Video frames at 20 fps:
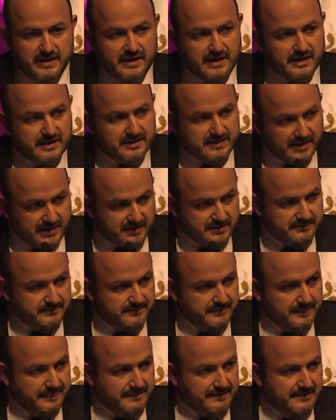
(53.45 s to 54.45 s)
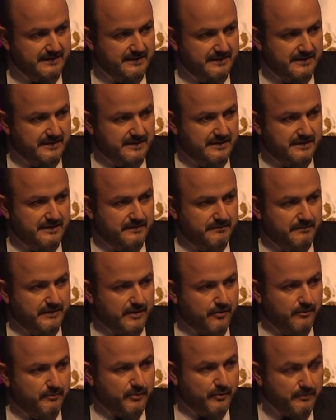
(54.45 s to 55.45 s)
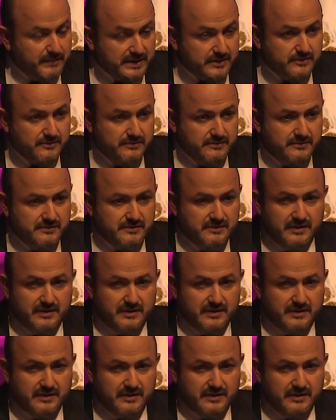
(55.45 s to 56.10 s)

mi lealtad. Me comprometo